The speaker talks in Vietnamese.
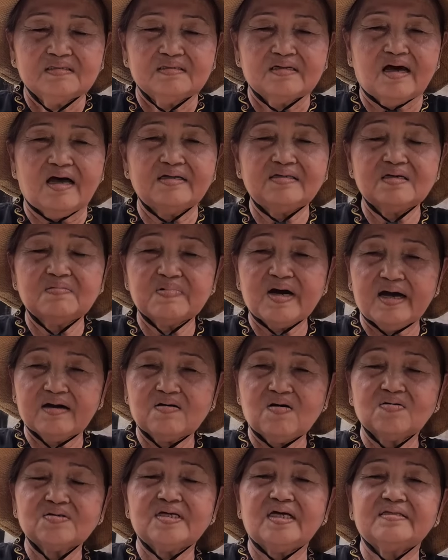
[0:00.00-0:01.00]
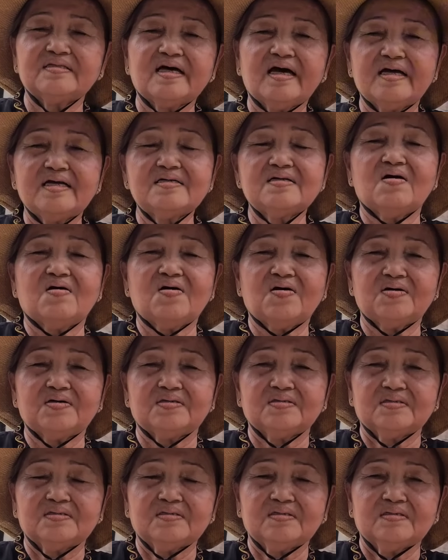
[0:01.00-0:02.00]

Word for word: để cho bà con nhìn thấy rồi